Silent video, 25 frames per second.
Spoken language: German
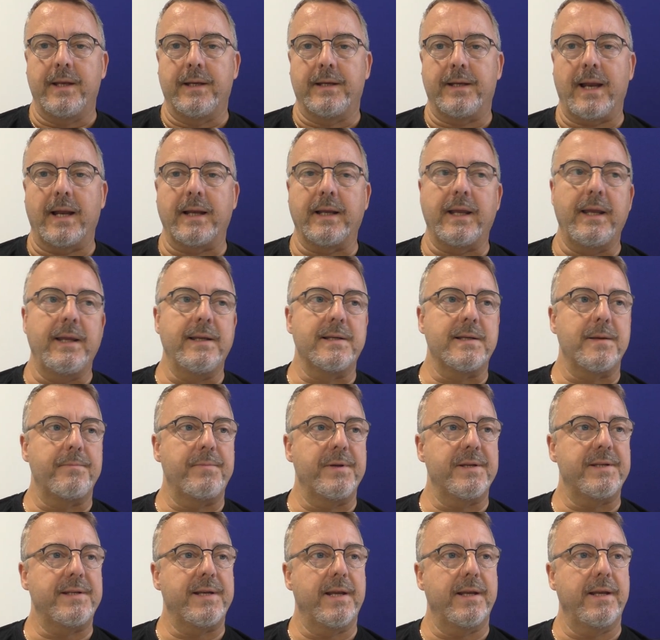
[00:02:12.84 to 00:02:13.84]
Dann ging es ein
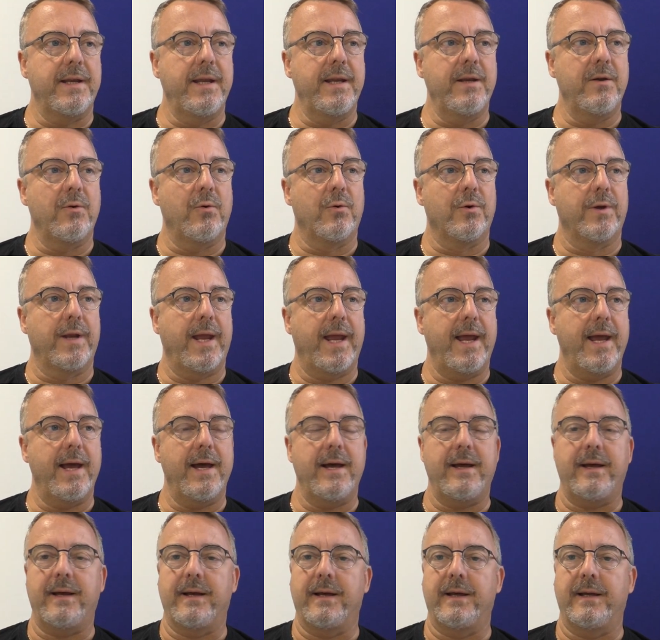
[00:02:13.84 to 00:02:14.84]
bisschen hin und
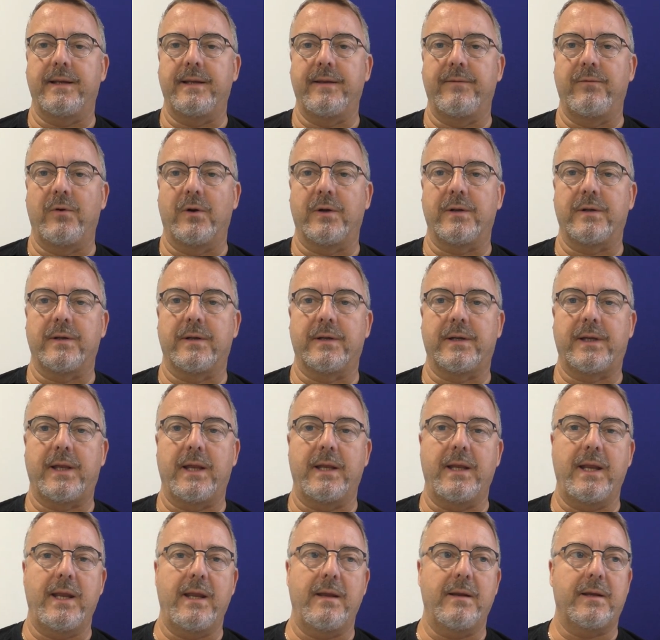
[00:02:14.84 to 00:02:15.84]
her. Äh, die wurden
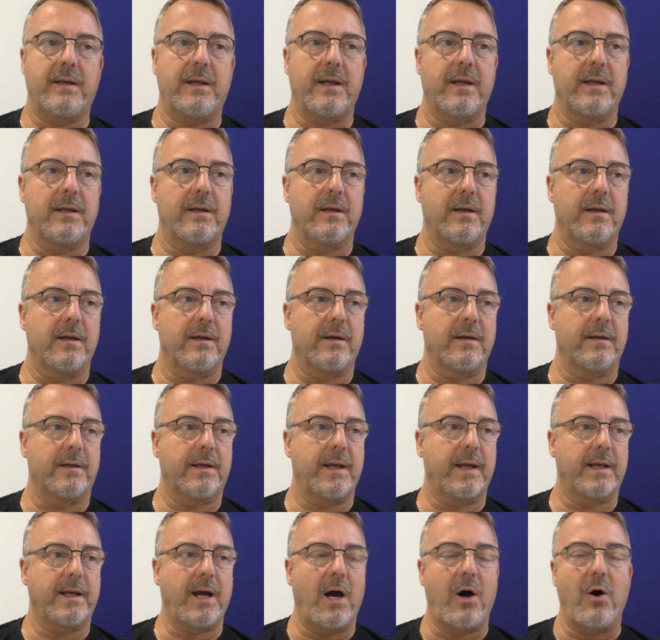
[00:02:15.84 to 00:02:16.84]
gene ge äh,
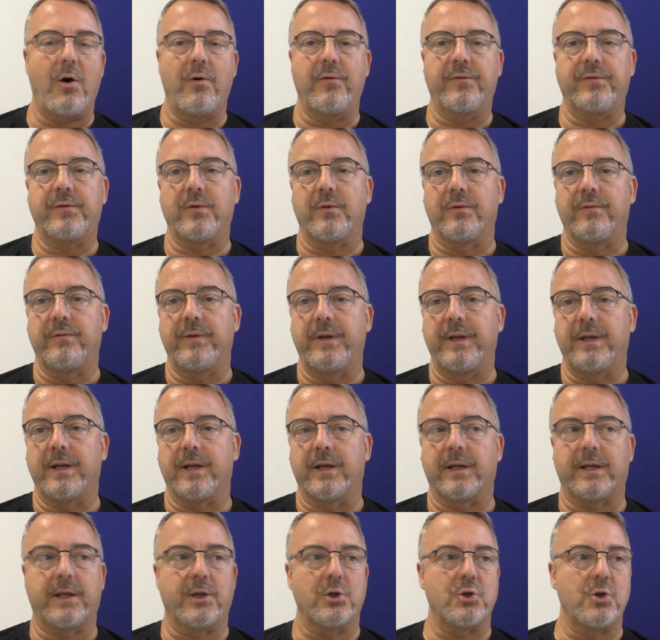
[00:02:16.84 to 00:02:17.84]
gekauft und
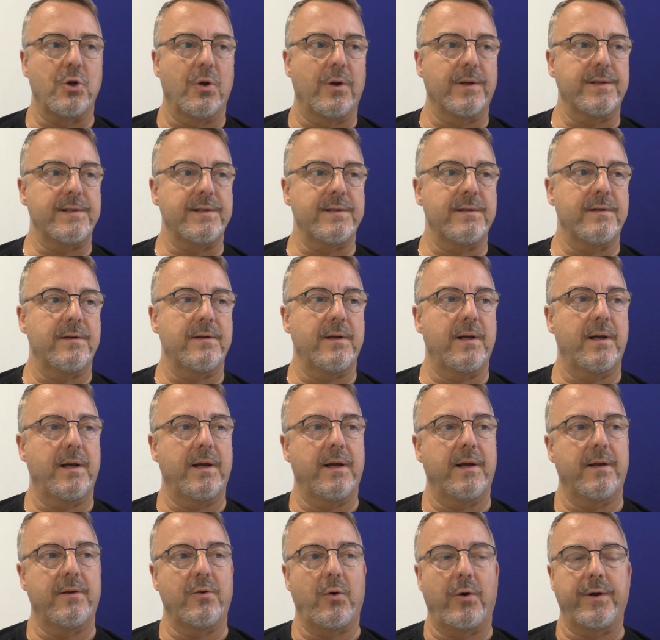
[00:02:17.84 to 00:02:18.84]
wieder geschlossen.
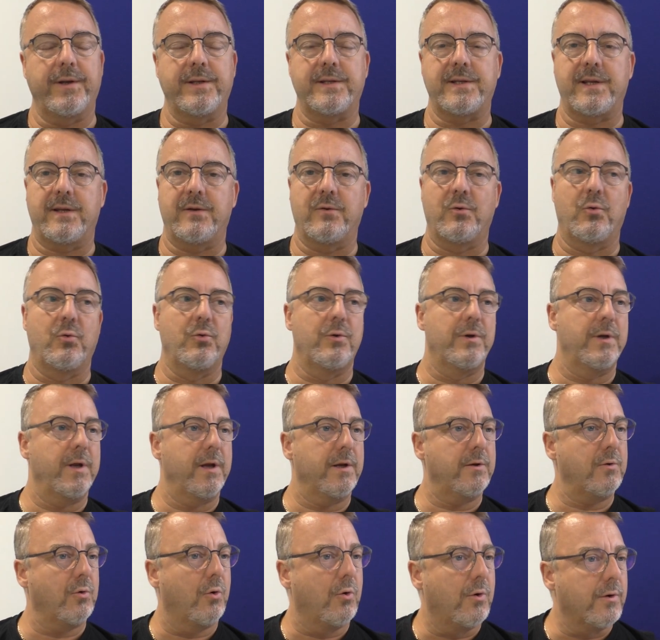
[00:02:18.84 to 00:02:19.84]

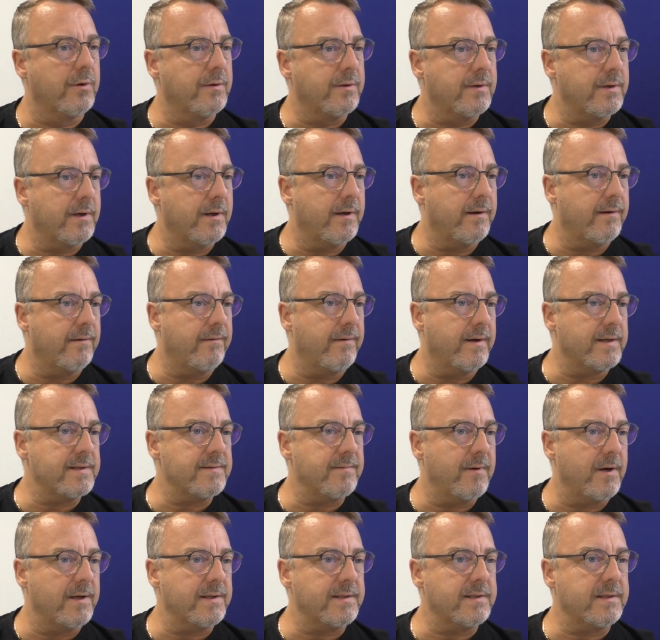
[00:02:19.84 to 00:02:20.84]
1900 äh, und was
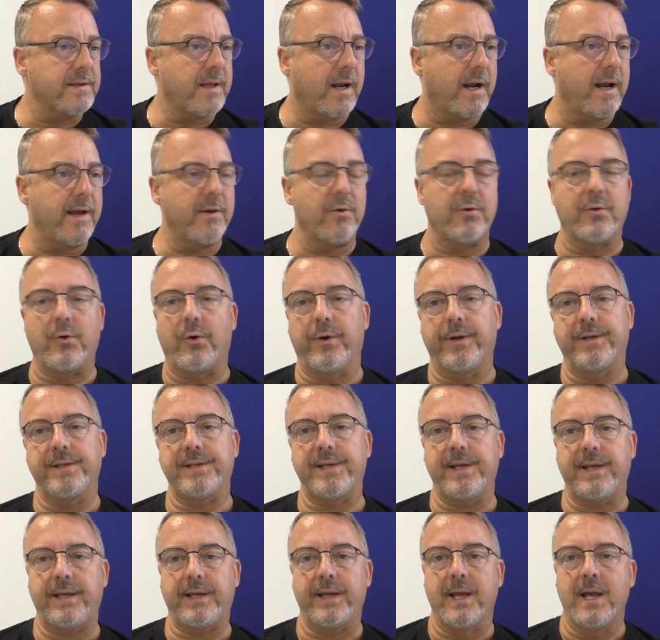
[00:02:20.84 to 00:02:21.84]
war's?
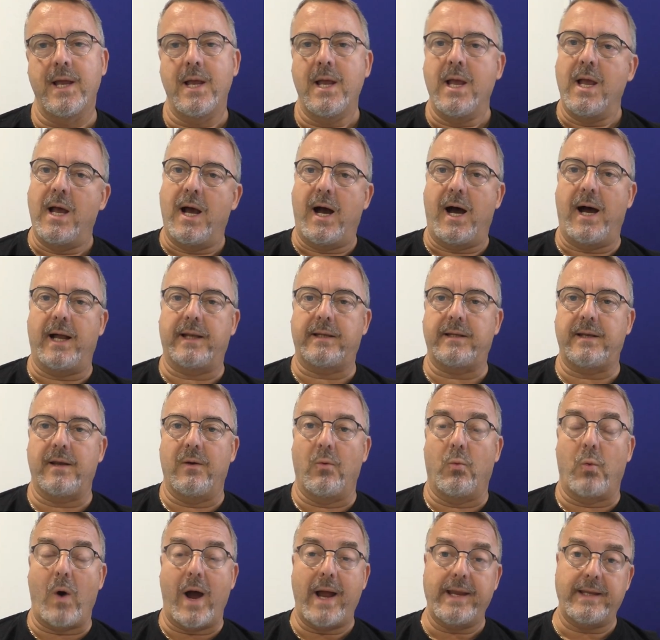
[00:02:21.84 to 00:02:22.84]
93 hat
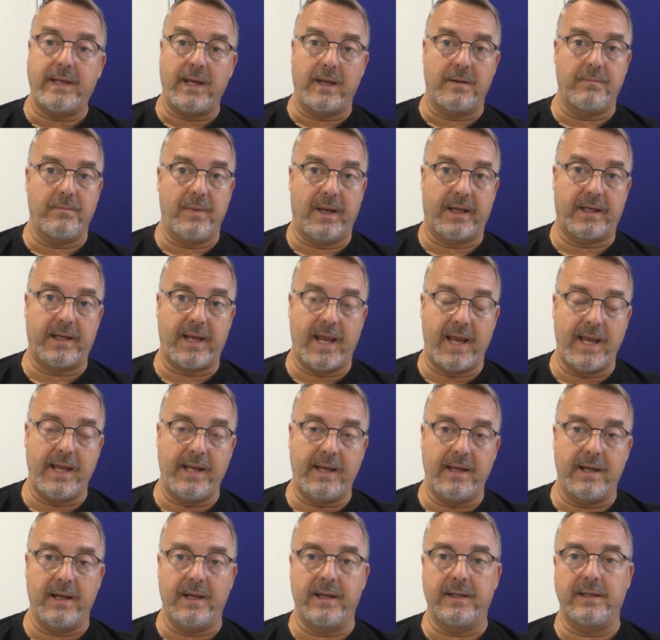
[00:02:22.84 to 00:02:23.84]
White and
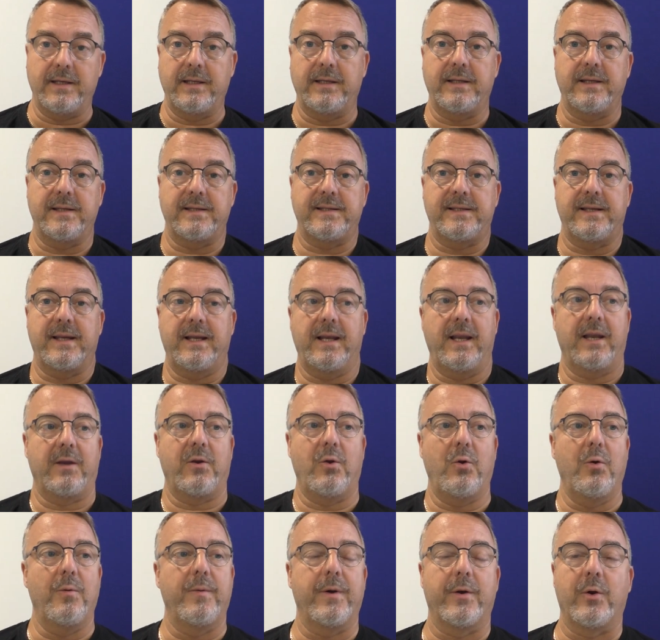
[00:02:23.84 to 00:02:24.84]
McKay die Distillerie
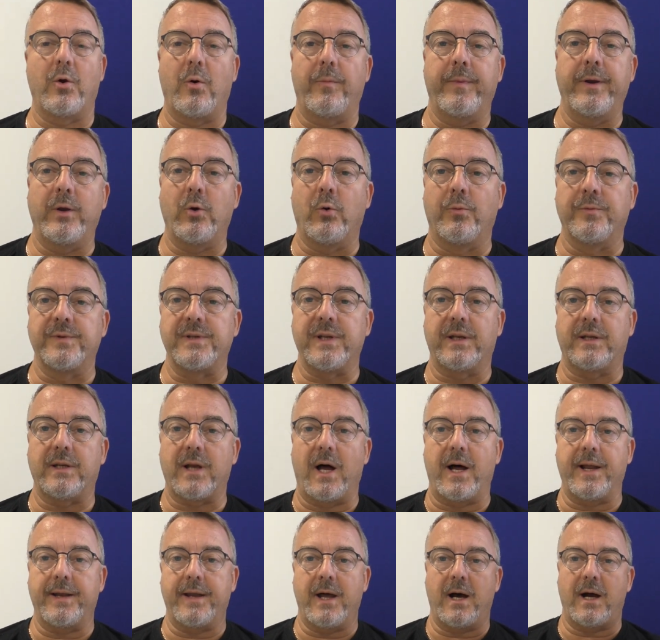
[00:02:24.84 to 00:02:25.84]
übernommen, um sie
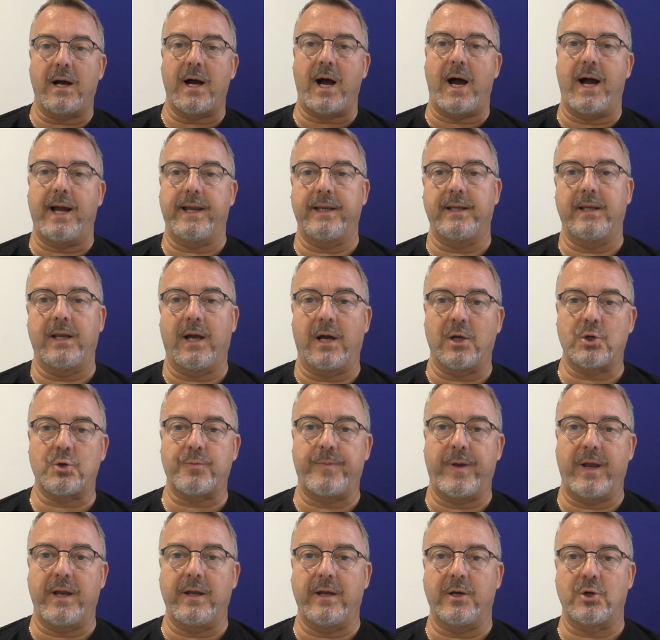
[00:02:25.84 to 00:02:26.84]
danach ein Jahr
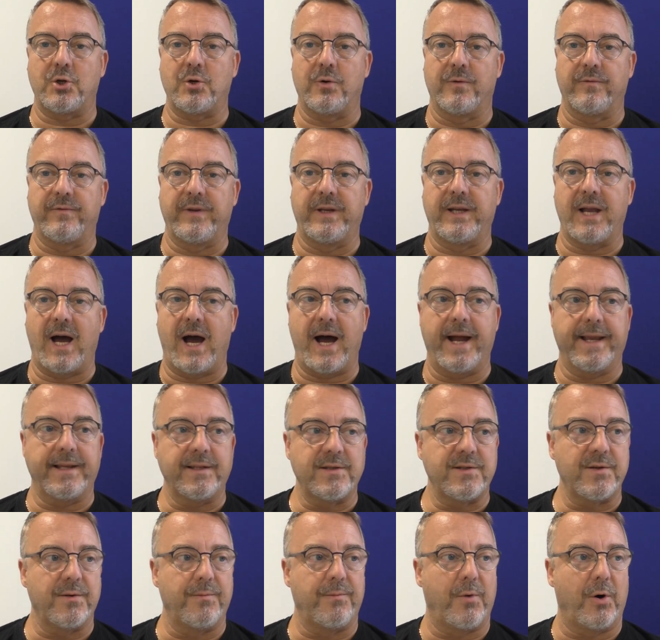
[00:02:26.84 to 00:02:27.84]
später schon wieder
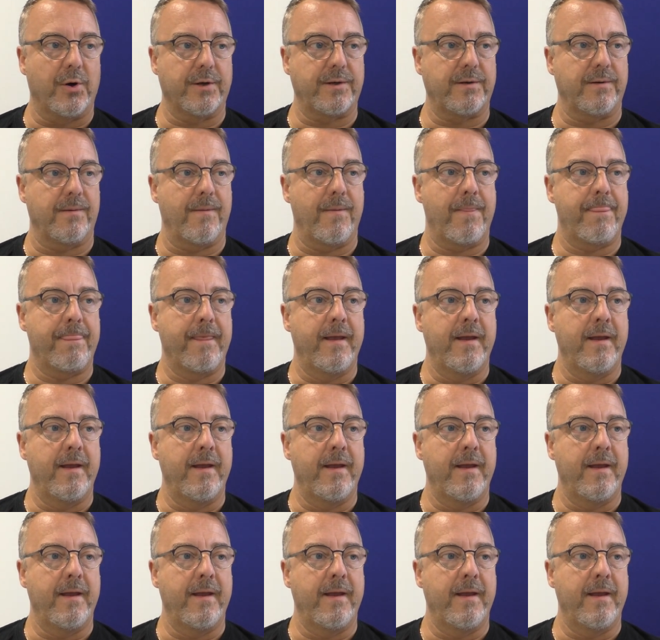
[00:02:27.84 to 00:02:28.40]
einzumotten.